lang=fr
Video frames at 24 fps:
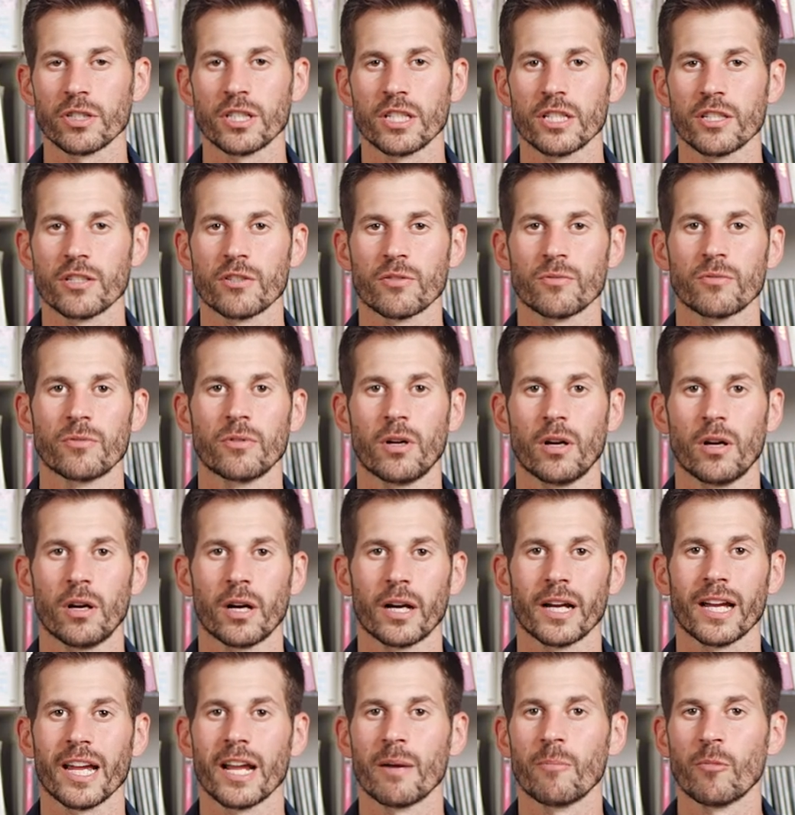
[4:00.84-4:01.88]
qui sont euh,
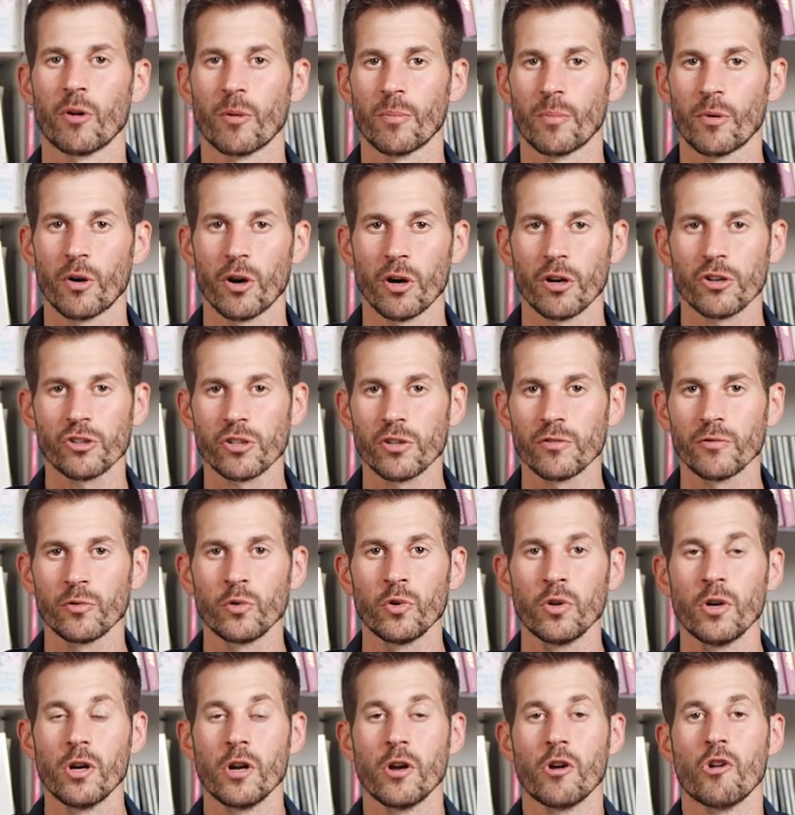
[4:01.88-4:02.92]
réellement proches de
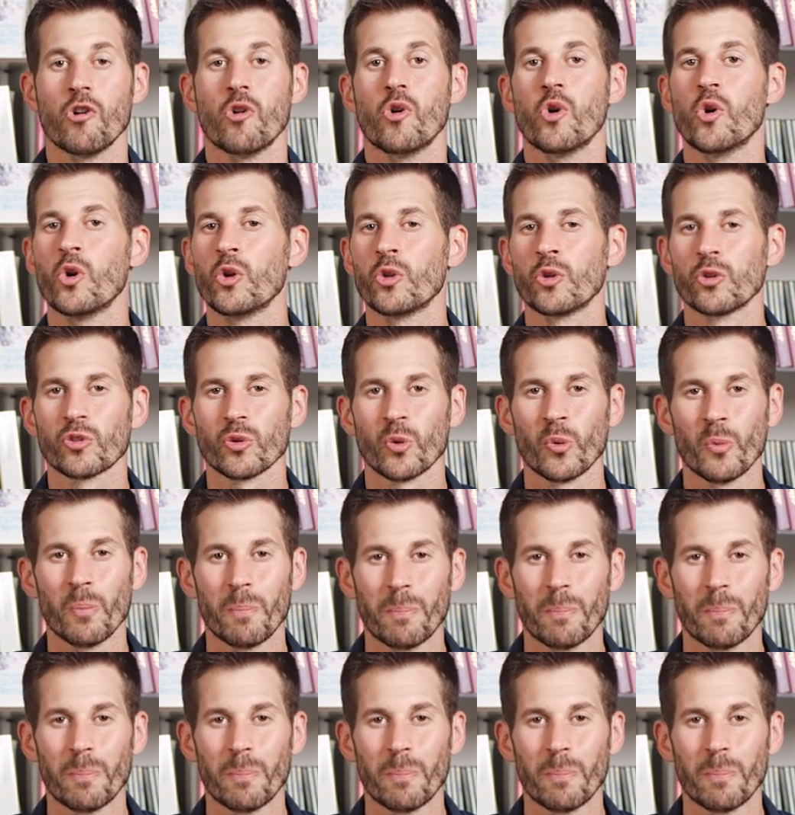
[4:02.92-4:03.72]
vous, eux ne seront